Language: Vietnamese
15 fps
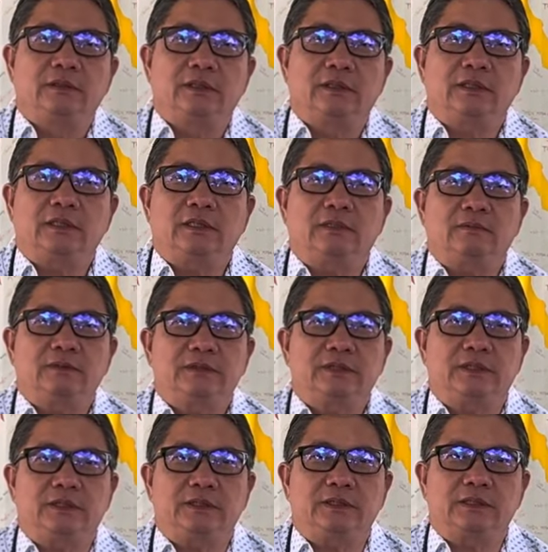thái tử không có
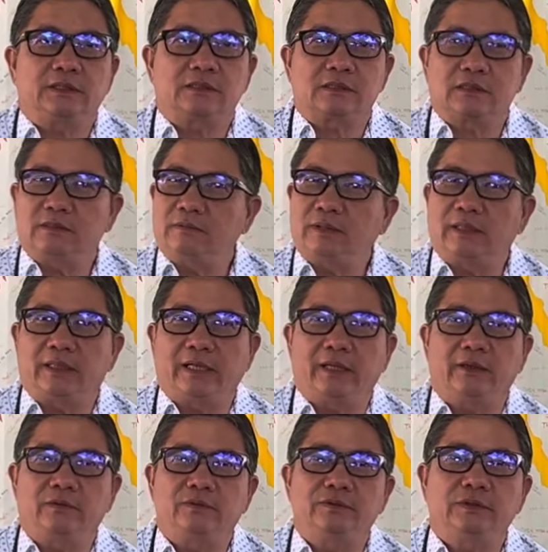sinh được nhưng mà nãy
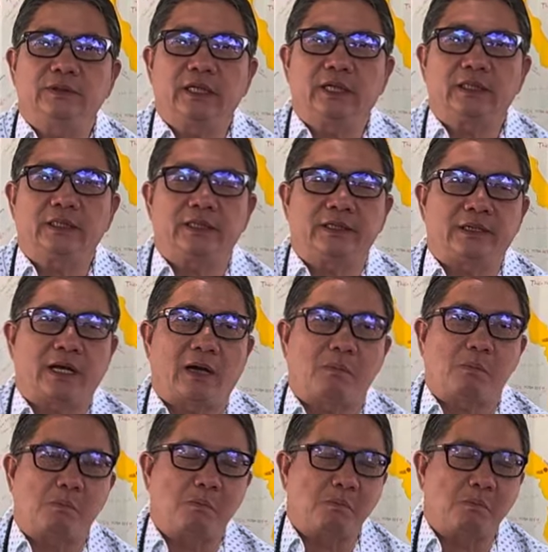đuổi xuống hết này đồng